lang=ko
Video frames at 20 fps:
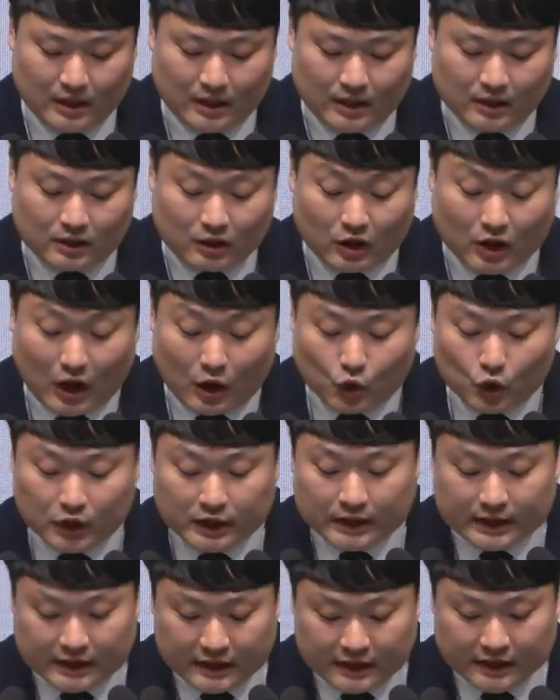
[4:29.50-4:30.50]
그러나
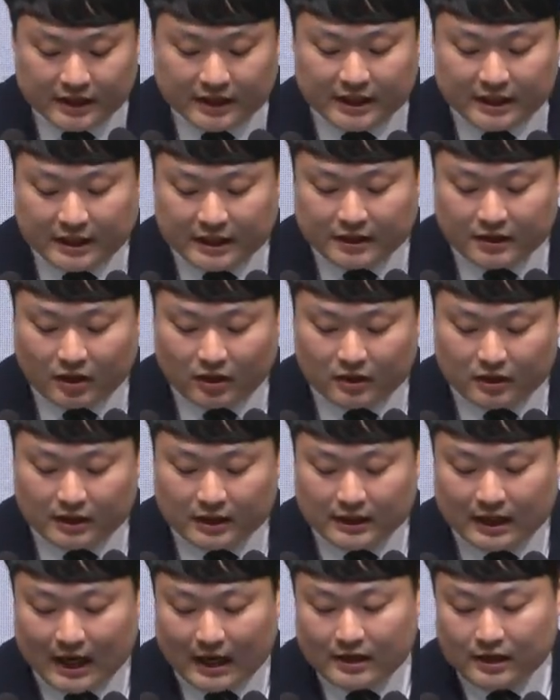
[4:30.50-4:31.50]
오늘 끈질긴
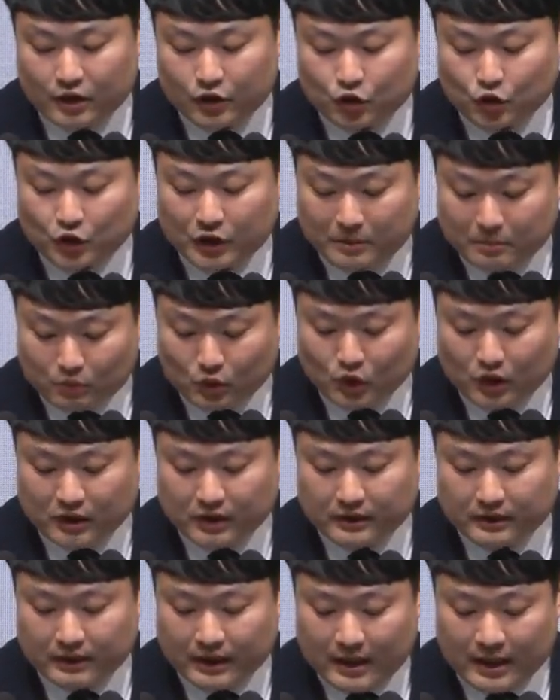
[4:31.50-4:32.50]
설득을 알려줄
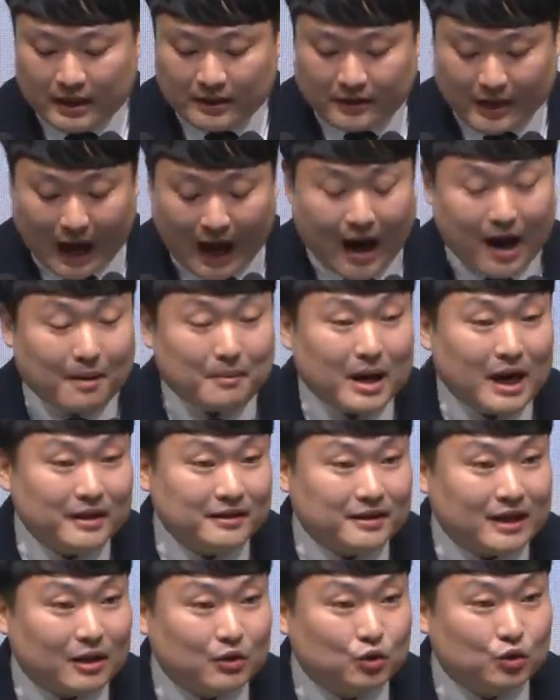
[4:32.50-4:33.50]
인물은 나아만
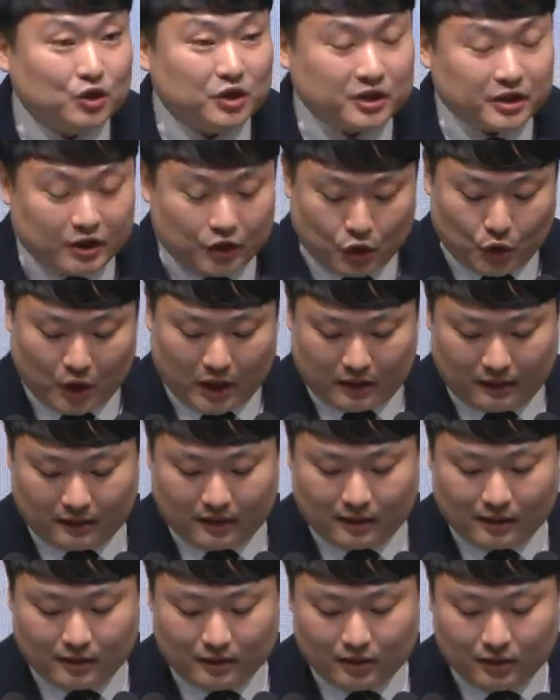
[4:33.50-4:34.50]
장군을
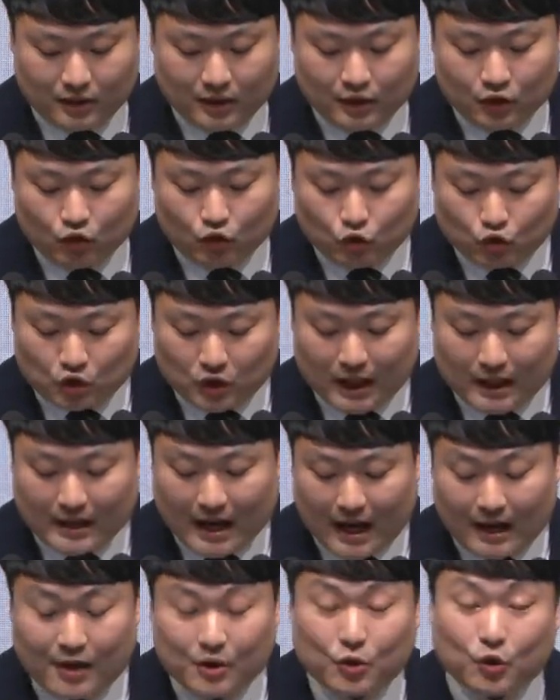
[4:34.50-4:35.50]
치료했던 누구나
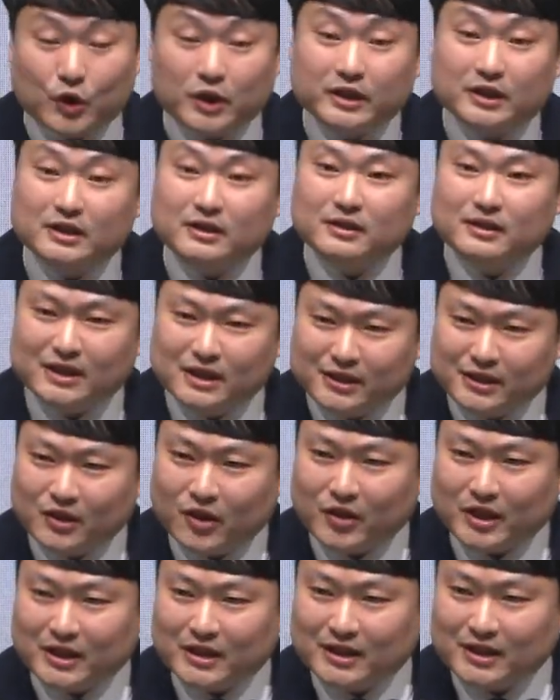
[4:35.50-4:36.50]
다 알고 있는
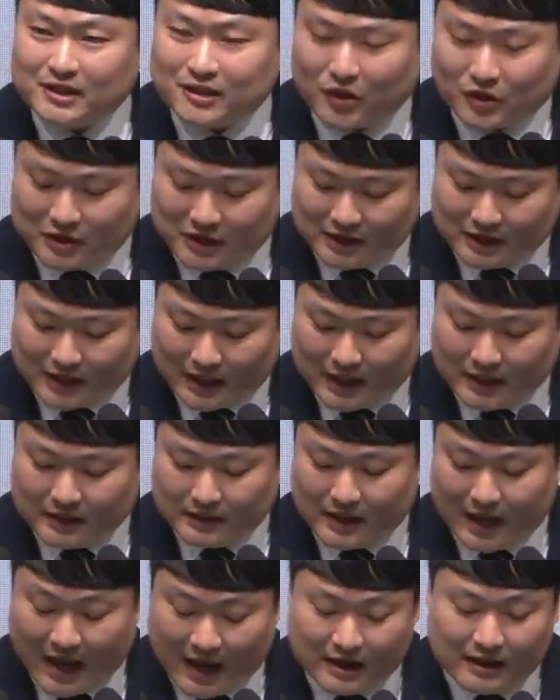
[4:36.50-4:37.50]
능력 있는
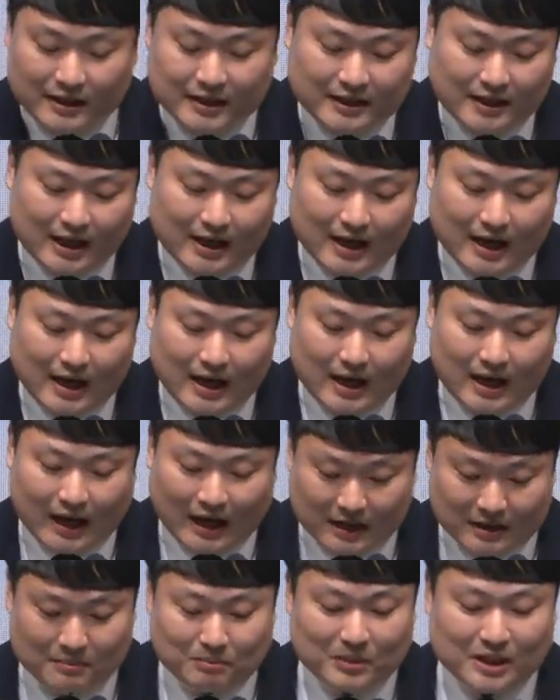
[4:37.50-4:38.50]
선지자인 엘리사가
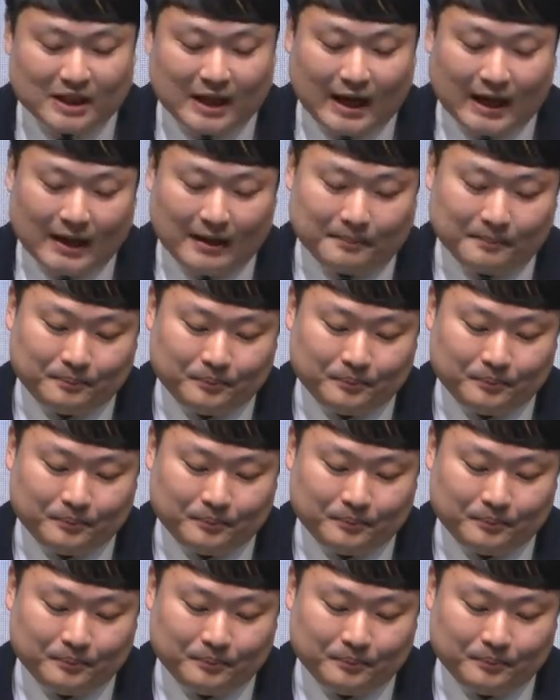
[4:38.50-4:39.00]
아닙니다.